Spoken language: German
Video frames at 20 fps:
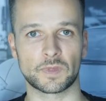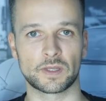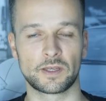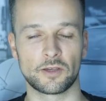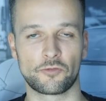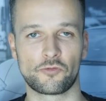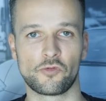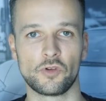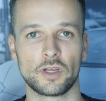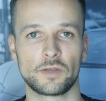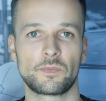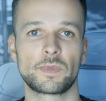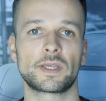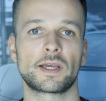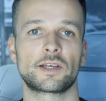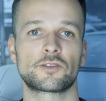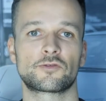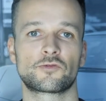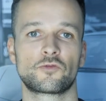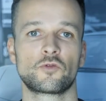Hier fühle ich mich
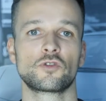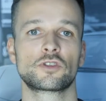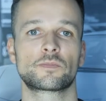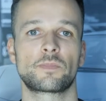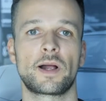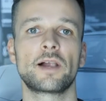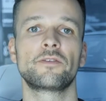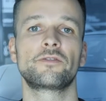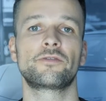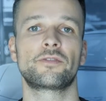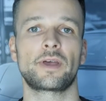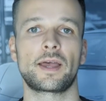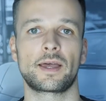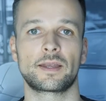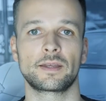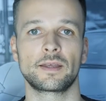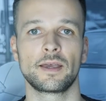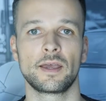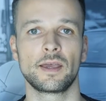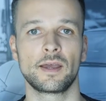als
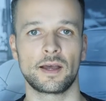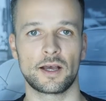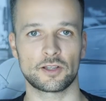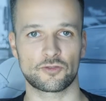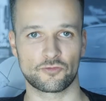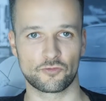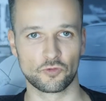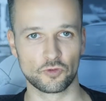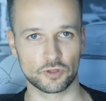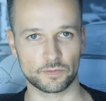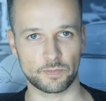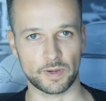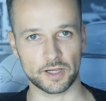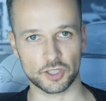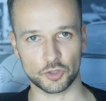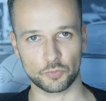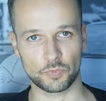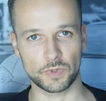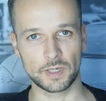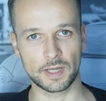Fußballfan, als
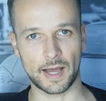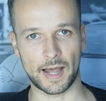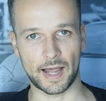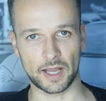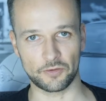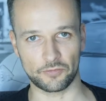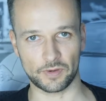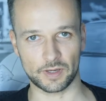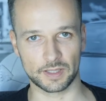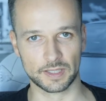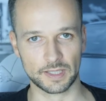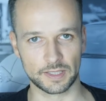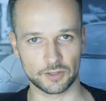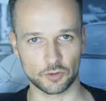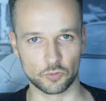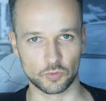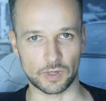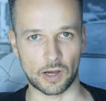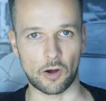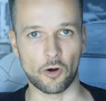Fußballspieler einfach nicht
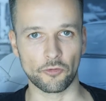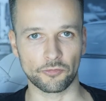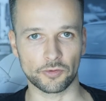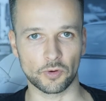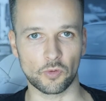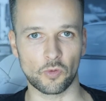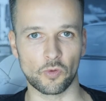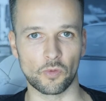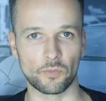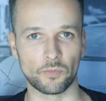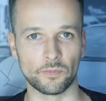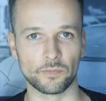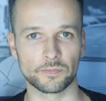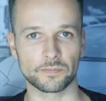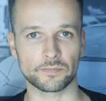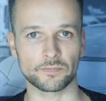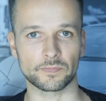gut aufgehoben.